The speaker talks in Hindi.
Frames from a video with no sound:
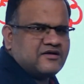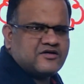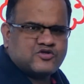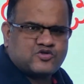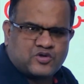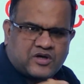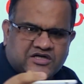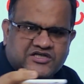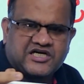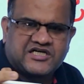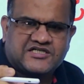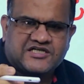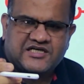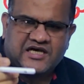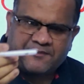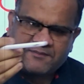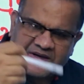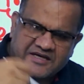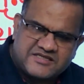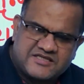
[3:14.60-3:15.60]
सुरक्षा चाहिए
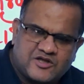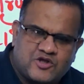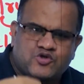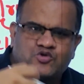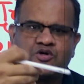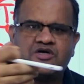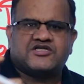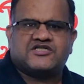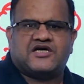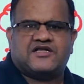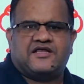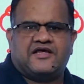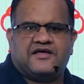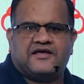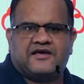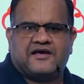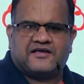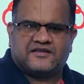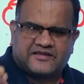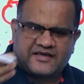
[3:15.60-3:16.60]
पैसा दो सुरक्षा
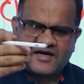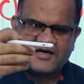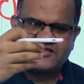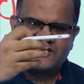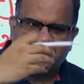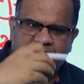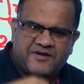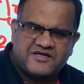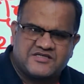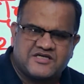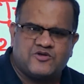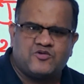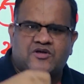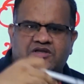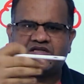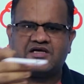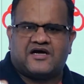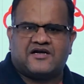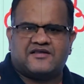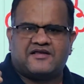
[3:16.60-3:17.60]
देंगे हथियार चाहिए पैसा दो
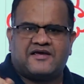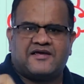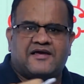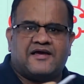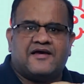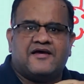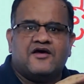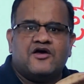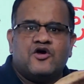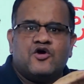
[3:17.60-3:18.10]
हथियार देंगे